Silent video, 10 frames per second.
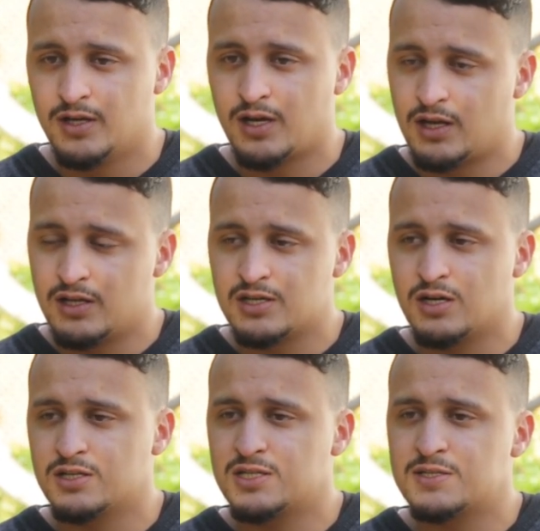
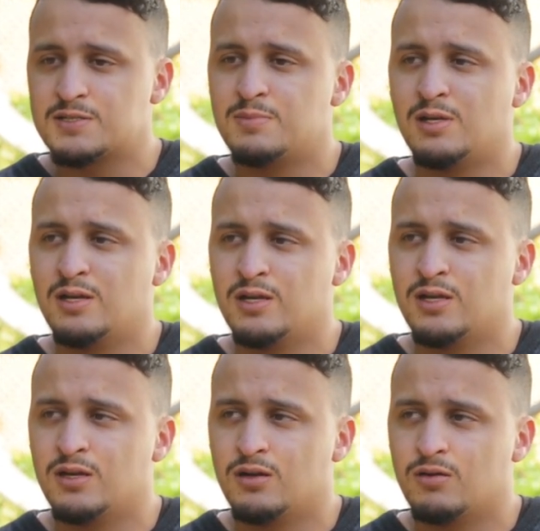خليتها تحس
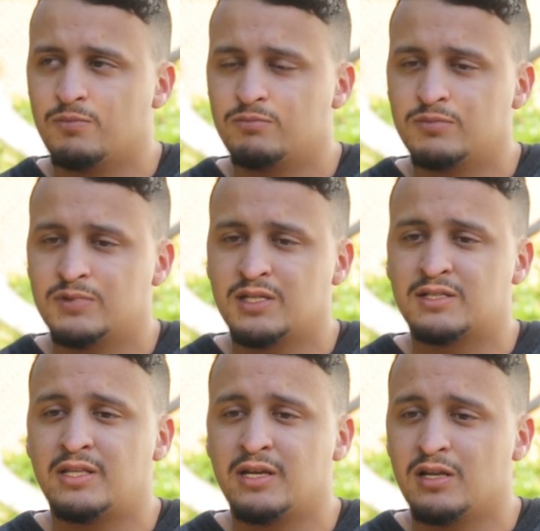باللي داك
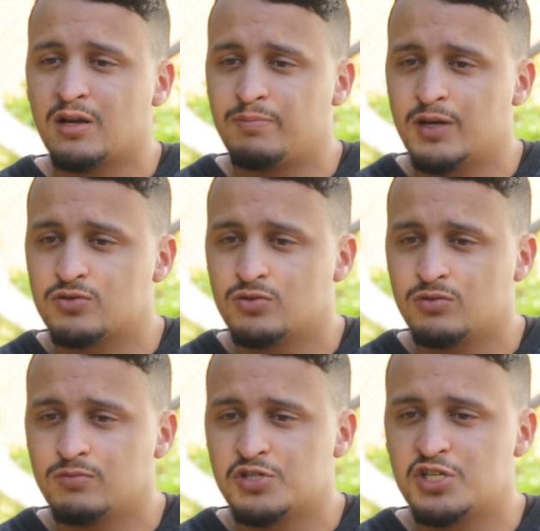الدري اللي رباتو
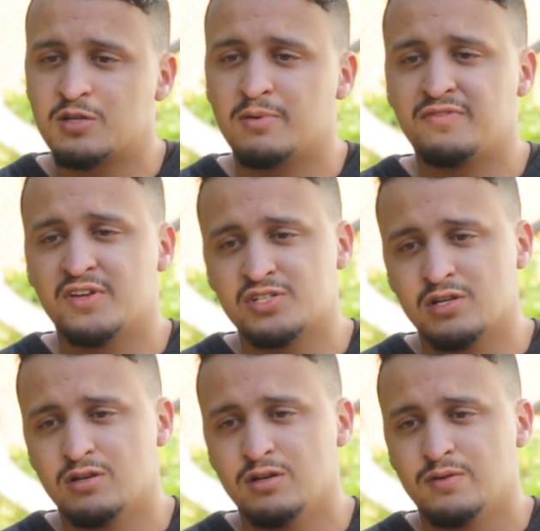ماشي كبر فاشل